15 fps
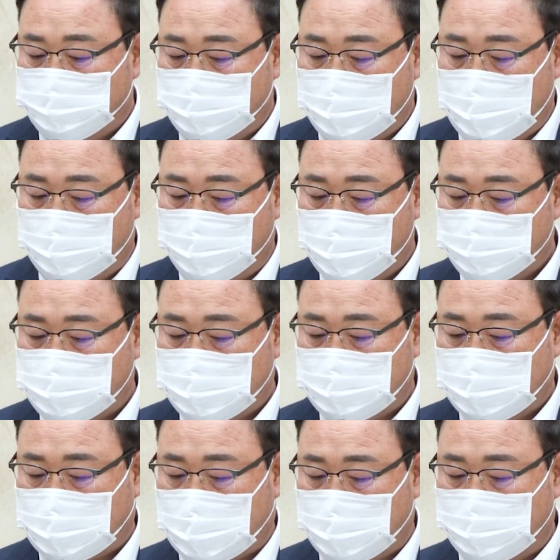플랫폼 시티
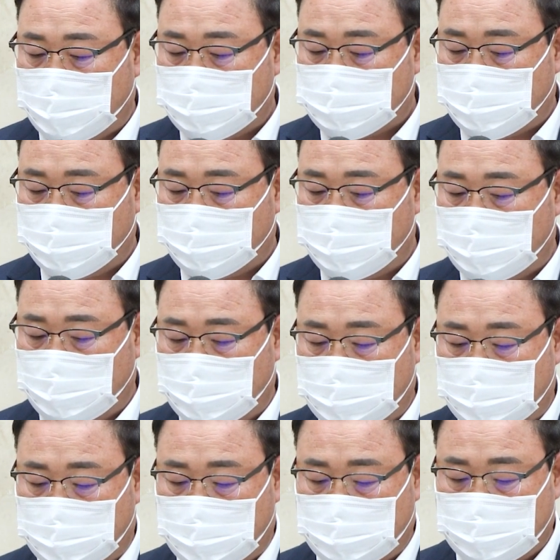개발 사업권과
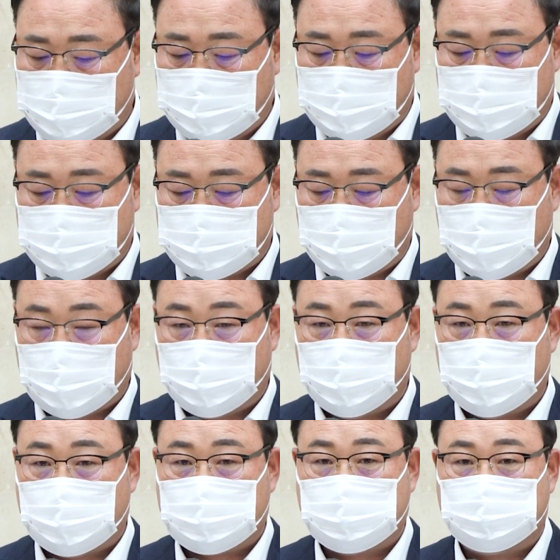관련한 세
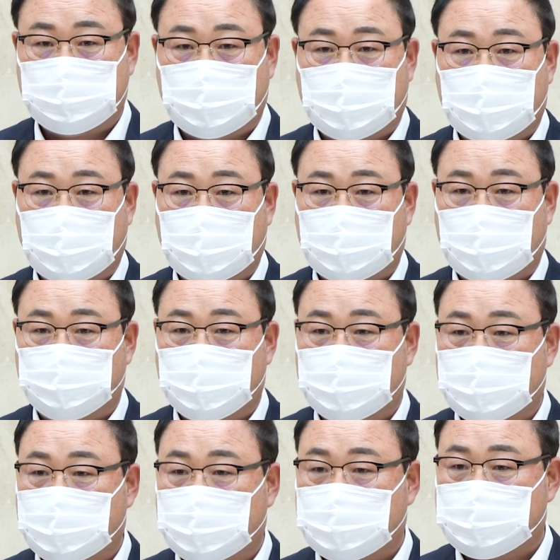건의 질문에 대해
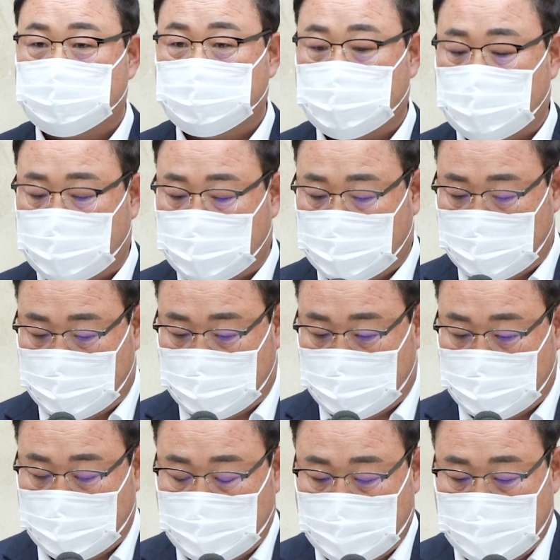답변드리겠습니다.
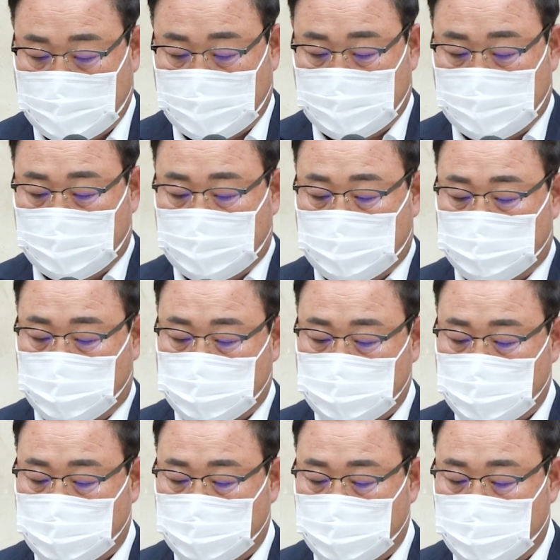
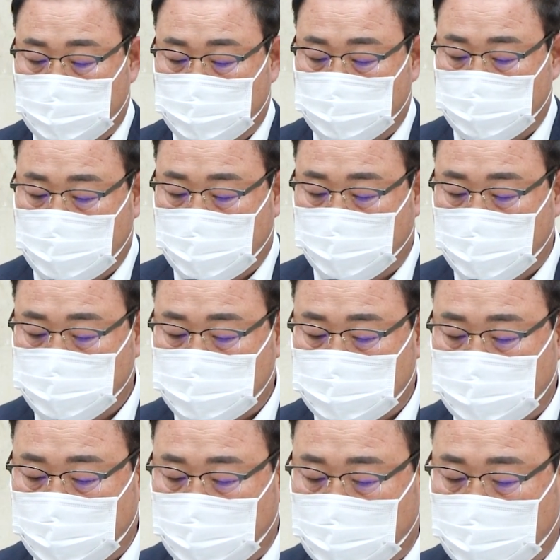먼저 플랫폼
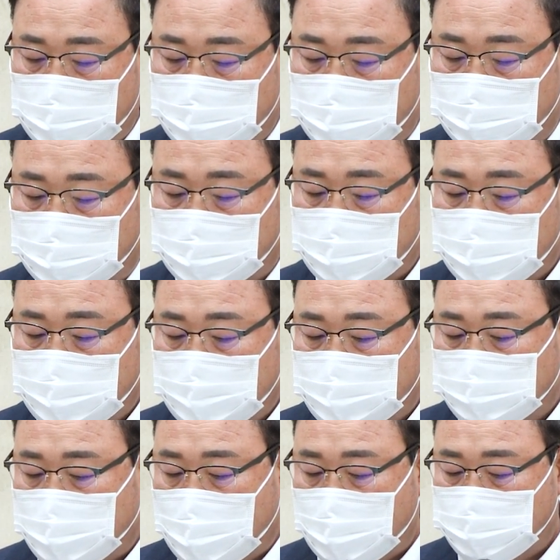시티와 관련
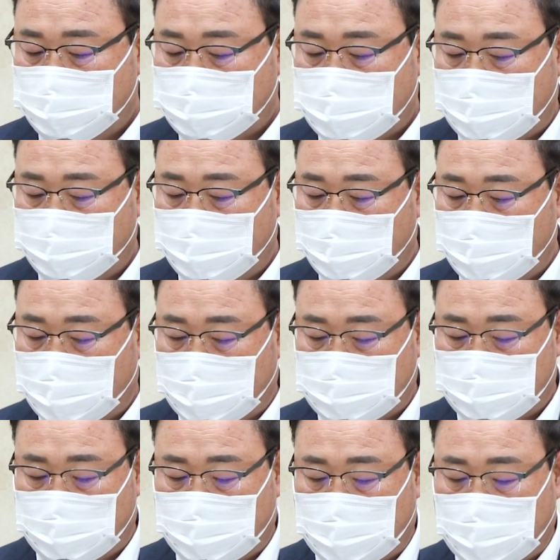마북 삼거리
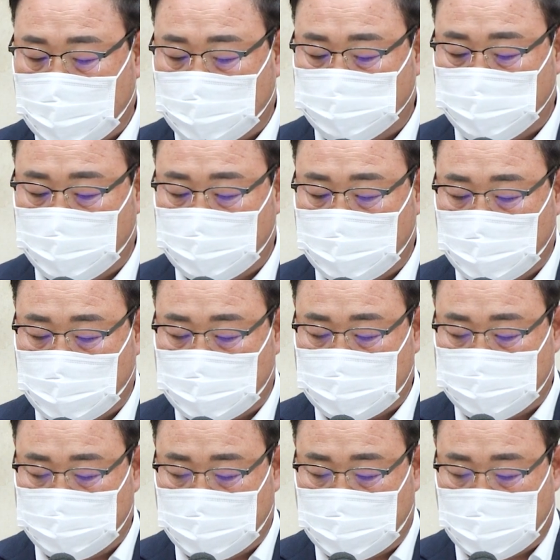개선에 대해
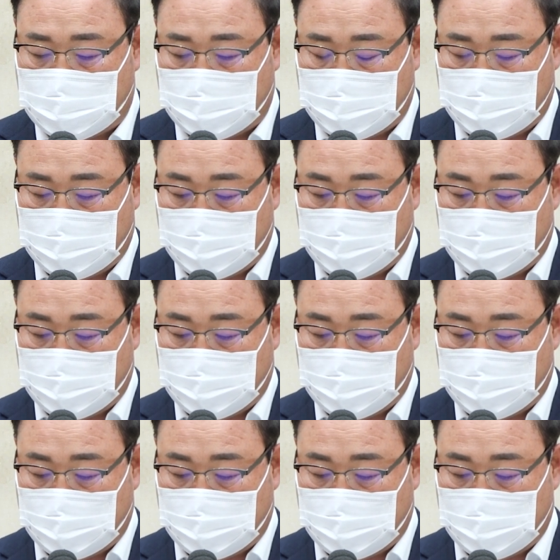답변드리겠습니다.